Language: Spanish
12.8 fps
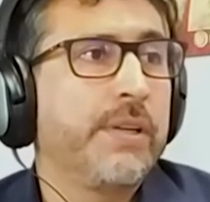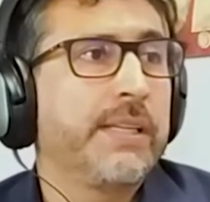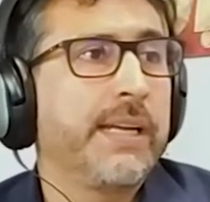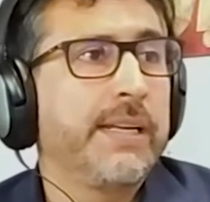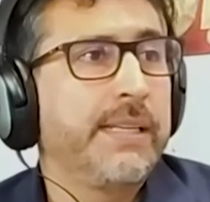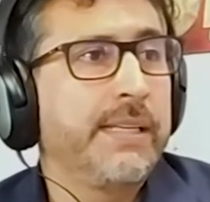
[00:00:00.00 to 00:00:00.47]

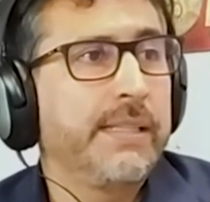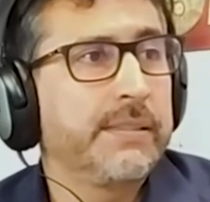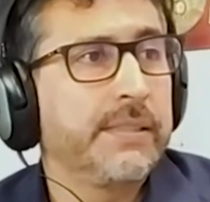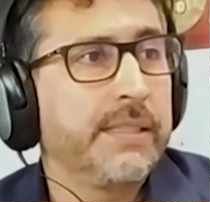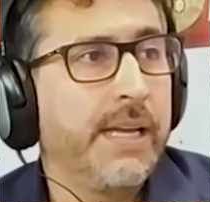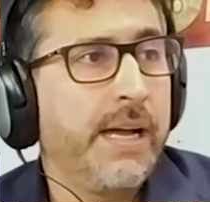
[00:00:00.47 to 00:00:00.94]
el carnet de
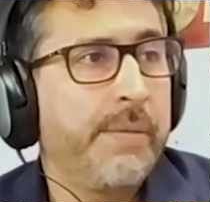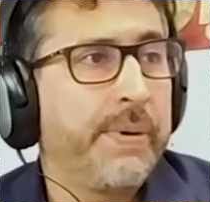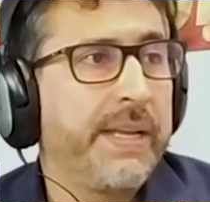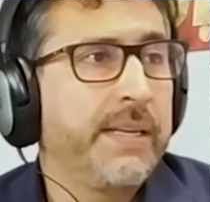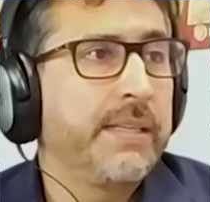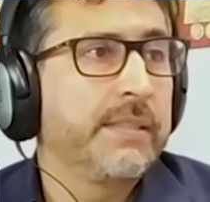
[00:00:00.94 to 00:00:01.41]
identidad
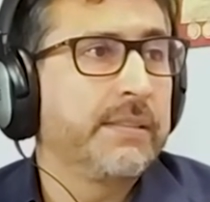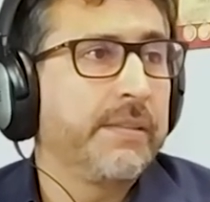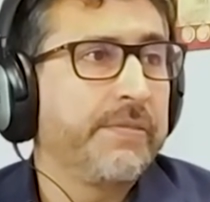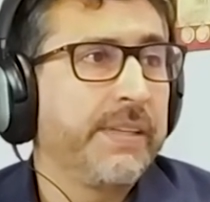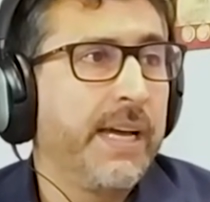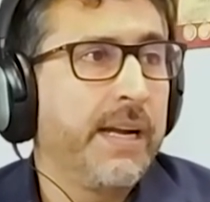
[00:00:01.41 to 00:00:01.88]
para
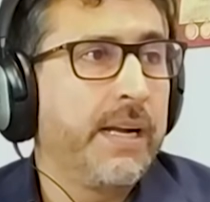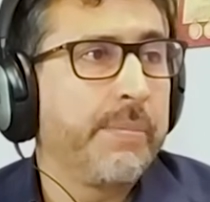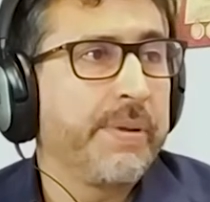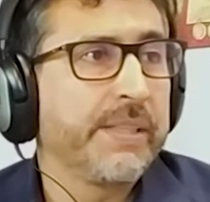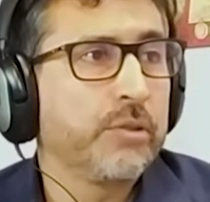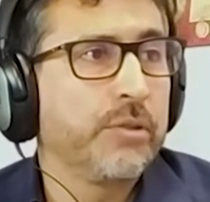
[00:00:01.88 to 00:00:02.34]
identificar a
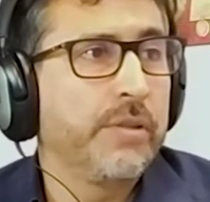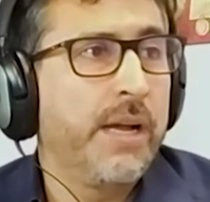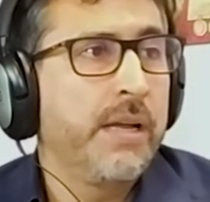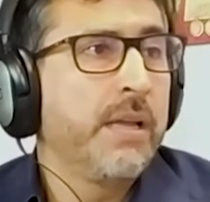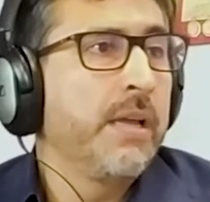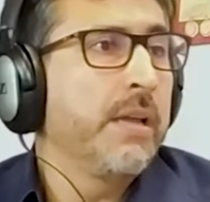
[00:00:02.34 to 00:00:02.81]
la
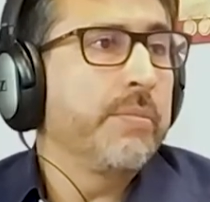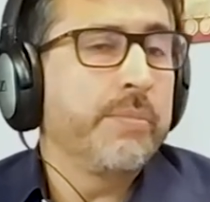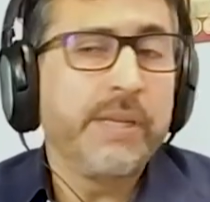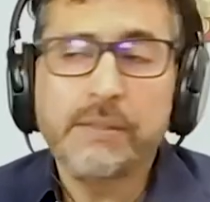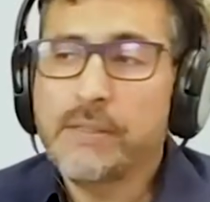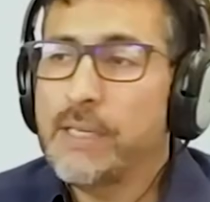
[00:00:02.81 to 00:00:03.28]
persona,
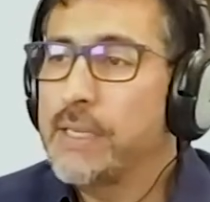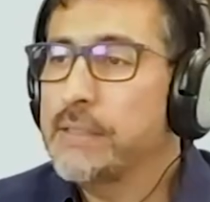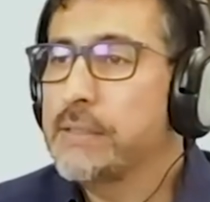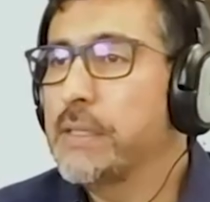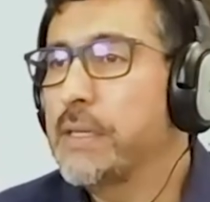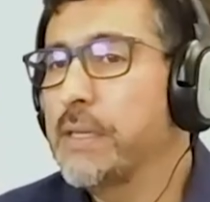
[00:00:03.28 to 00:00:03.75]

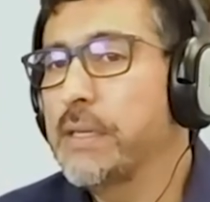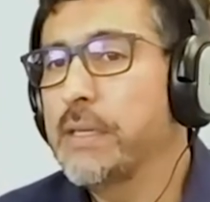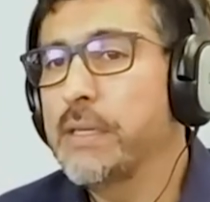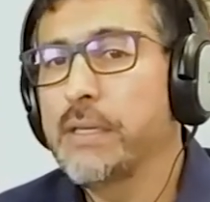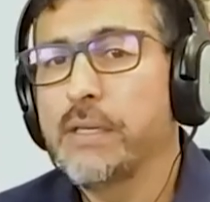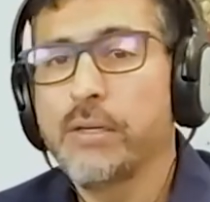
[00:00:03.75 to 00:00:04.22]
mientras
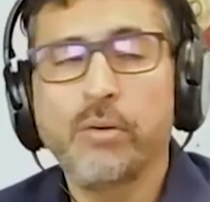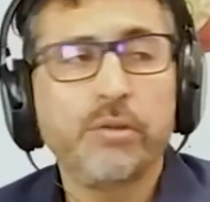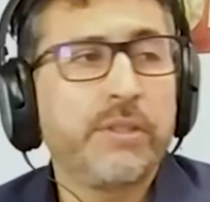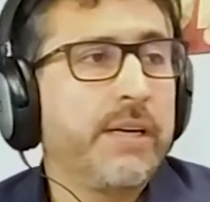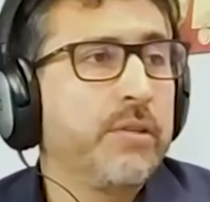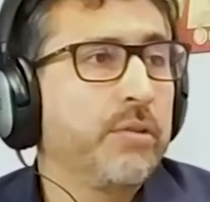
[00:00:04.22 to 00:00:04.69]
eh,
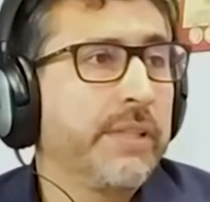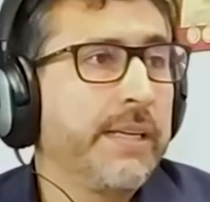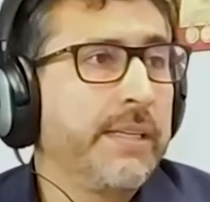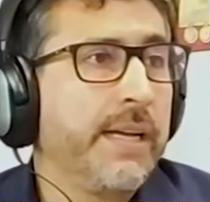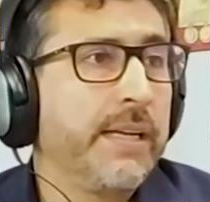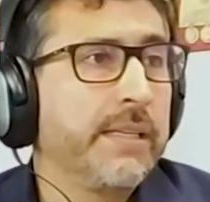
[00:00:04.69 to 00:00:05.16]
otras
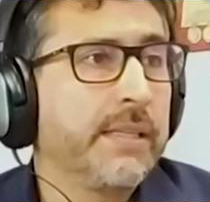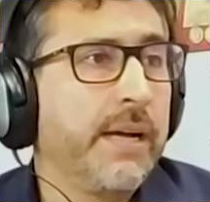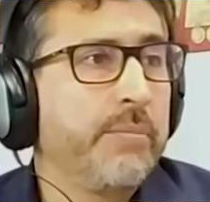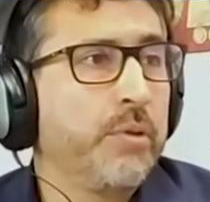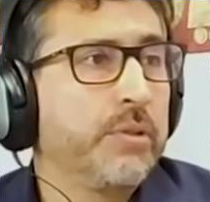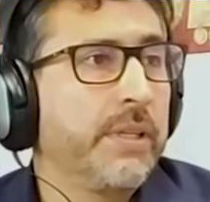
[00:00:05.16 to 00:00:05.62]
notarías, en
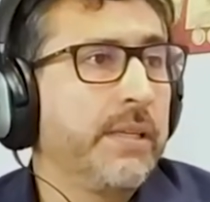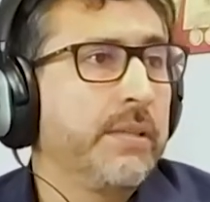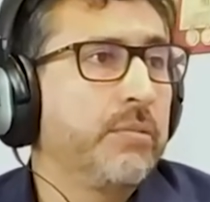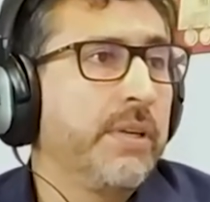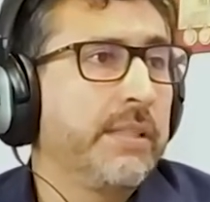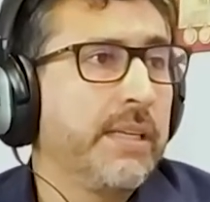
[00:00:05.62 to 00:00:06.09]
cambio,
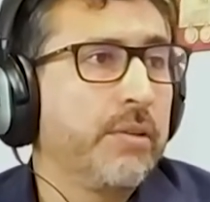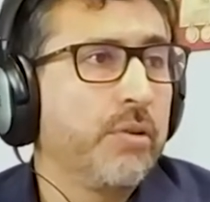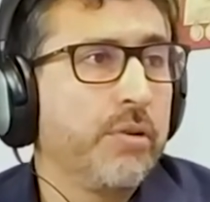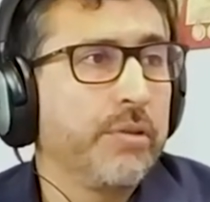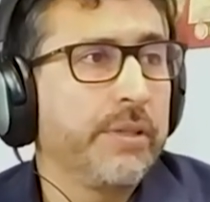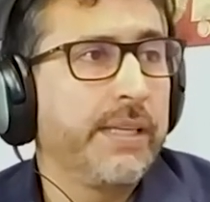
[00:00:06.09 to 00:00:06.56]
tienen una
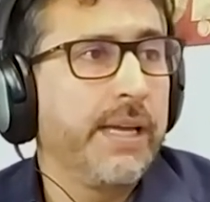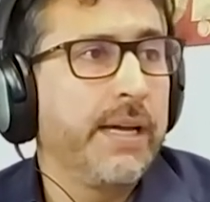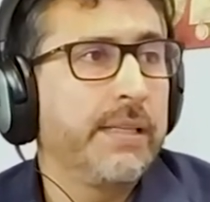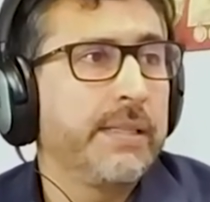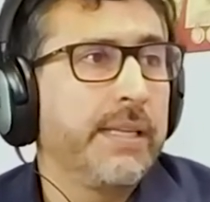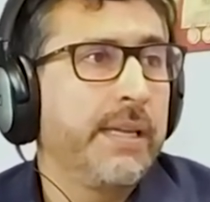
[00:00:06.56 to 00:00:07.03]

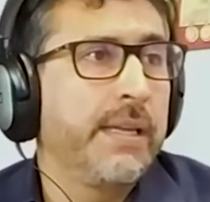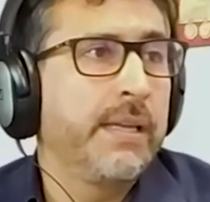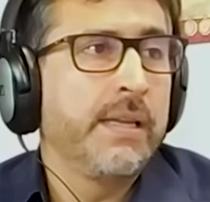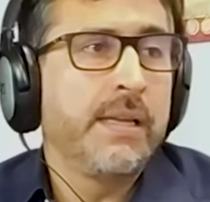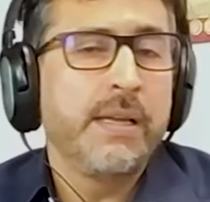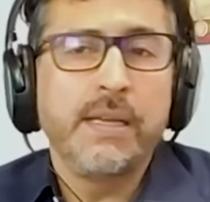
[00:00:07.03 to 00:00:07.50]
tecnología
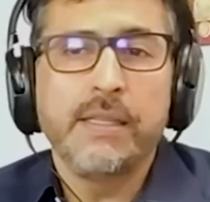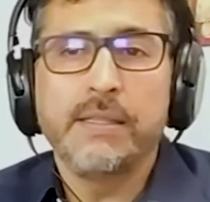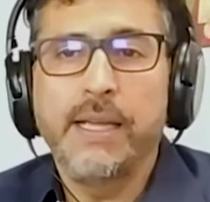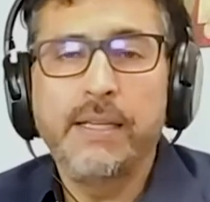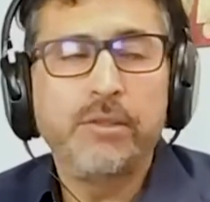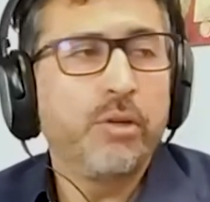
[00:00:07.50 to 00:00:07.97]
de,
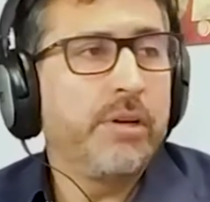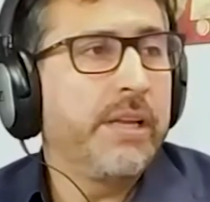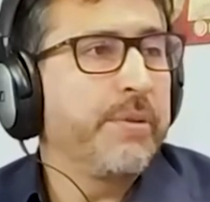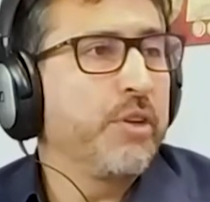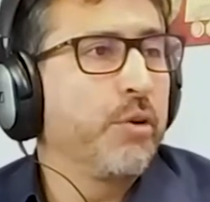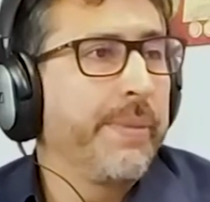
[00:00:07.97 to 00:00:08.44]
de
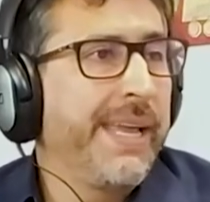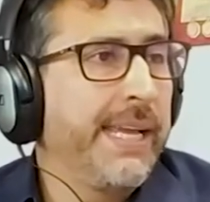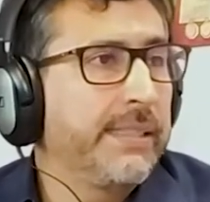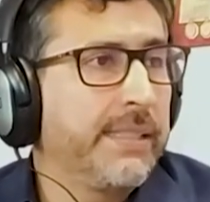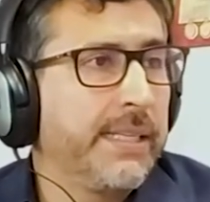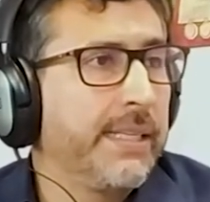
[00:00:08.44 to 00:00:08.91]
índole
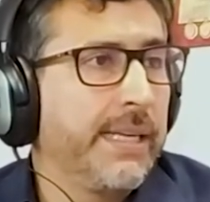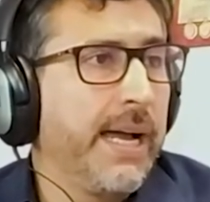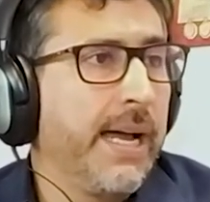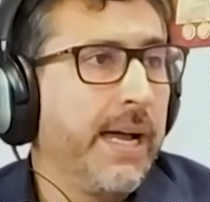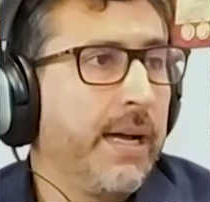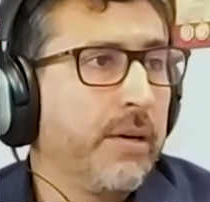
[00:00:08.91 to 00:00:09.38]

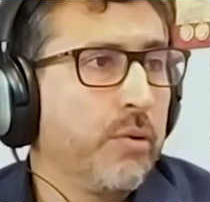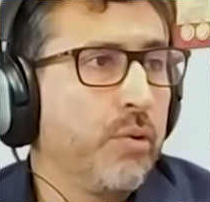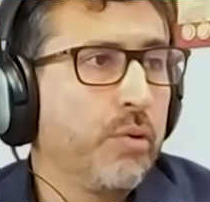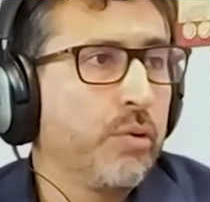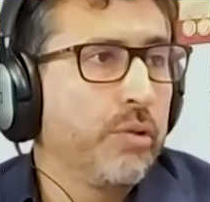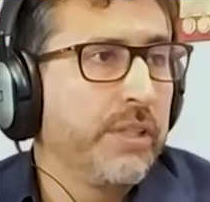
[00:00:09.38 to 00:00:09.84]
biométrica
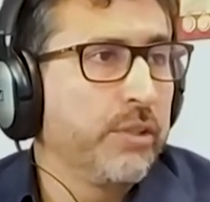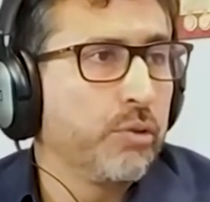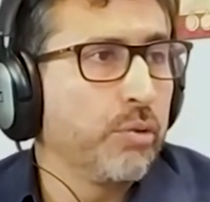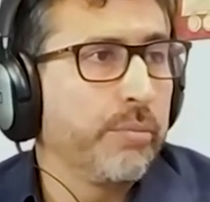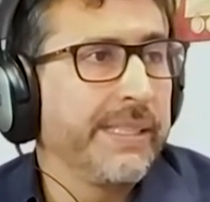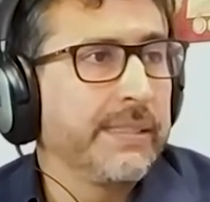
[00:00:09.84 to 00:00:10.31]
o con
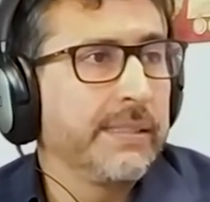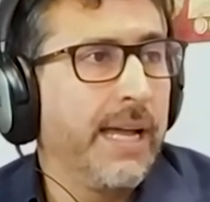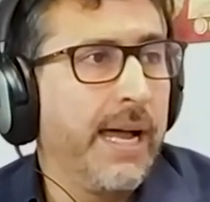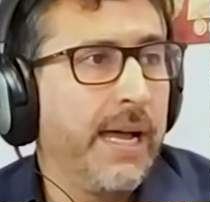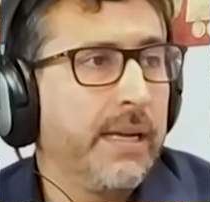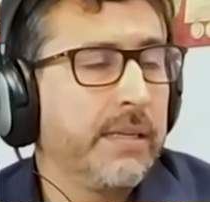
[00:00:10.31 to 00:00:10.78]

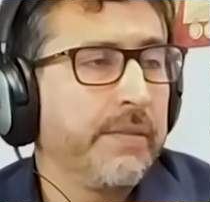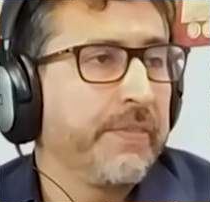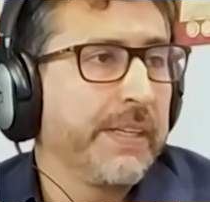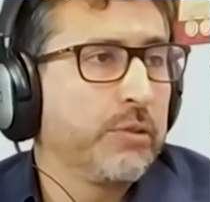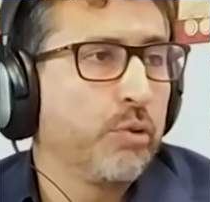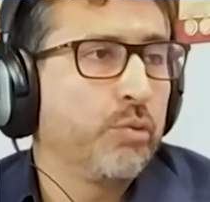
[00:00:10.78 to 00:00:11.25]
instrumental,
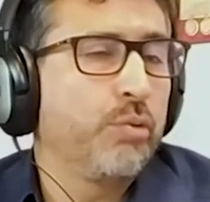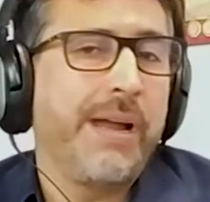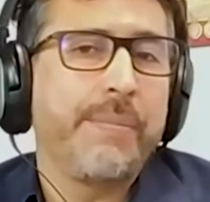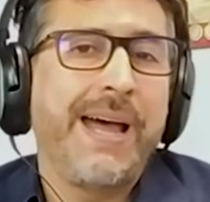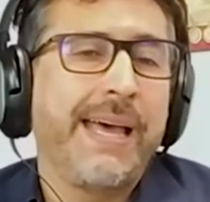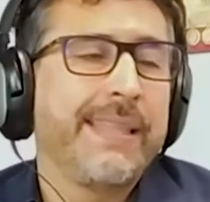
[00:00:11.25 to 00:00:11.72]

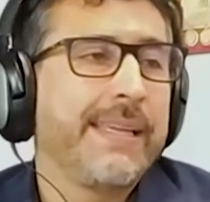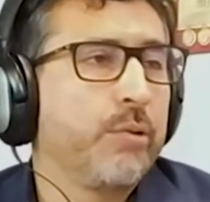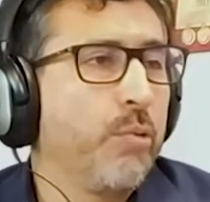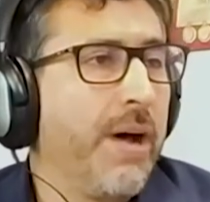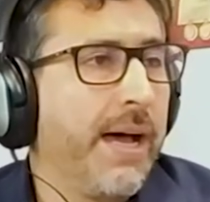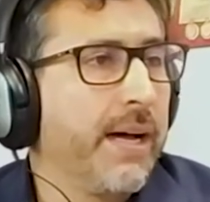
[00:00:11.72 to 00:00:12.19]
infraestructura más
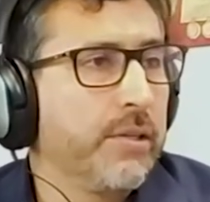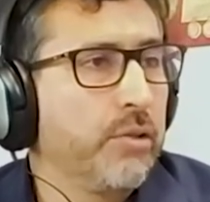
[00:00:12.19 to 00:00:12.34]
adecuada